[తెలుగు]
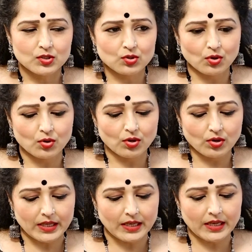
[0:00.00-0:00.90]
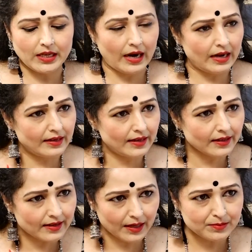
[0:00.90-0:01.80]
సో ఈ
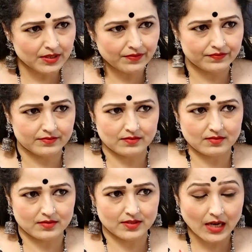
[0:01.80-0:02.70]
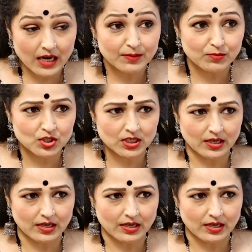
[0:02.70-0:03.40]
హండ్రెడ్ గ్రామ్స్ ఆఫ్ తాటి ముంజ